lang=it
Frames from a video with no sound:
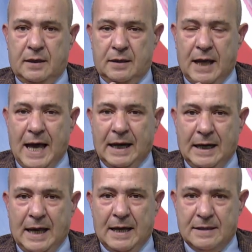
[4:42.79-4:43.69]
eh,
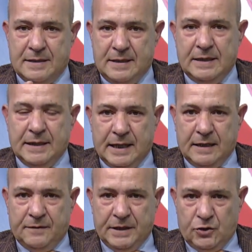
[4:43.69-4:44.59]
alla
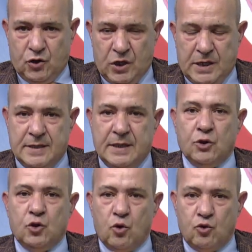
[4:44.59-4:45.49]
sindaca francese
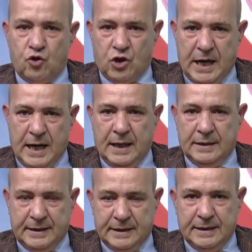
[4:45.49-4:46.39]
non c'è
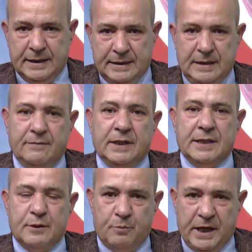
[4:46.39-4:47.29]
alternativa
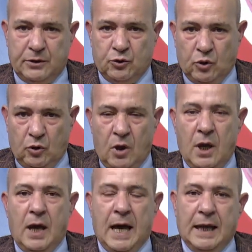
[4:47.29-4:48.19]
rispetto
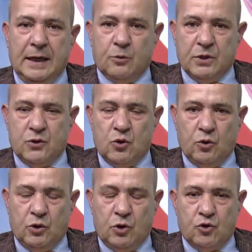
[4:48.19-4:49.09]
alle
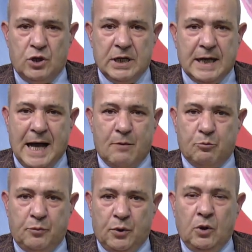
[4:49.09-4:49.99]
questioni oggi in
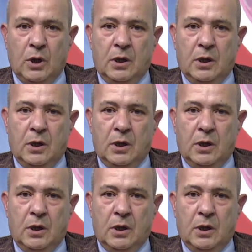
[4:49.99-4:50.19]
campo,